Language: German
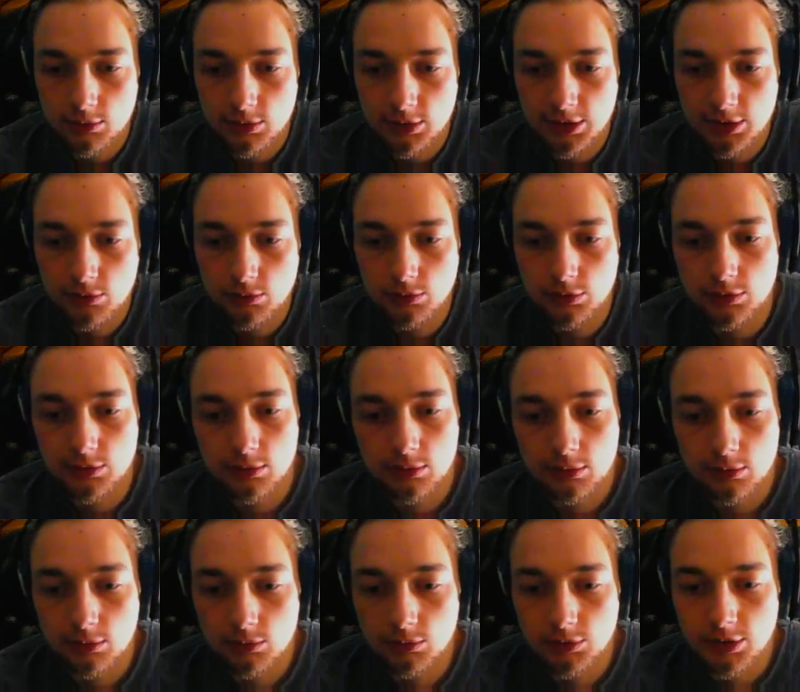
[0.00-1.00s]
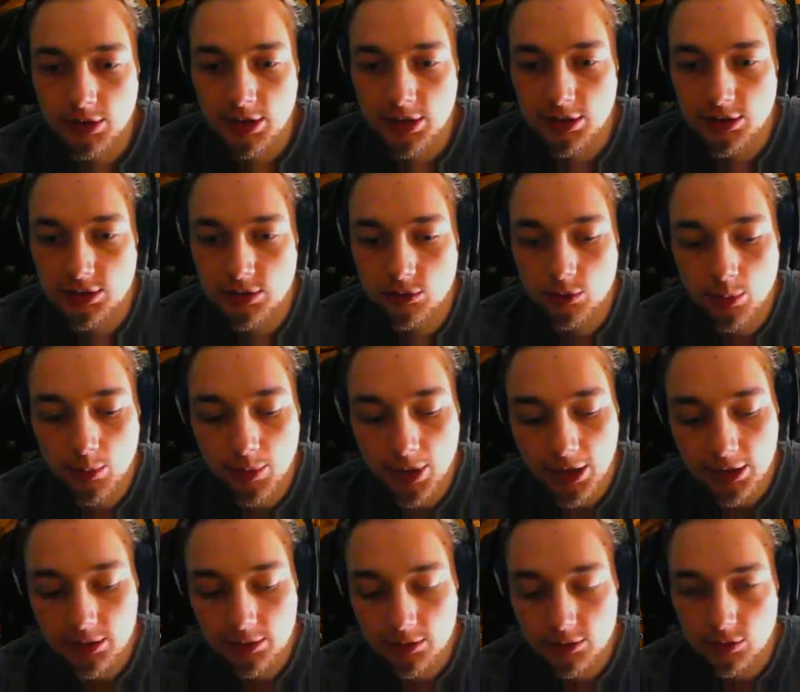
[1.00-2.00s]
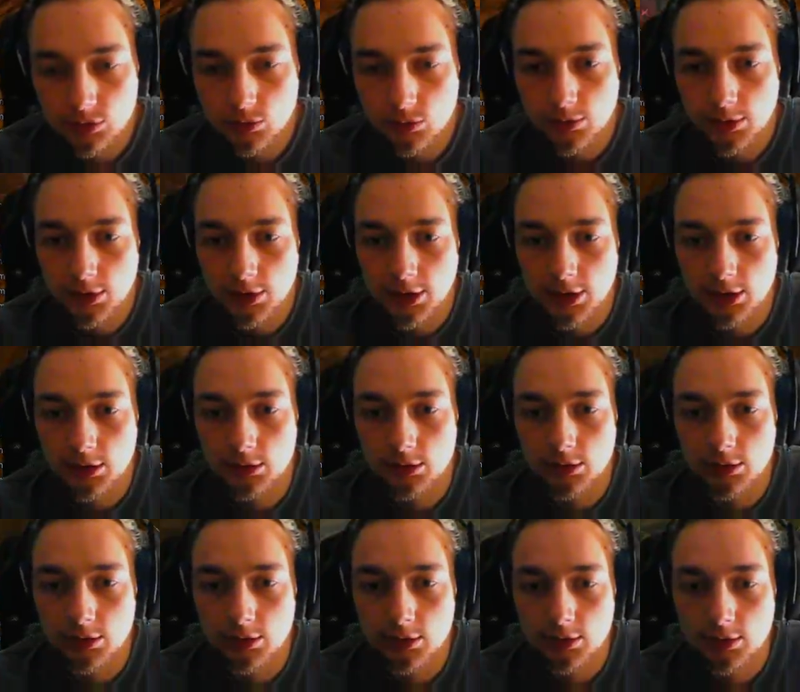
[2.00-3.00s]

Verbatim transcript: Klingt gut. Gute Nachrichten überbreiten, das tun wir doch gern.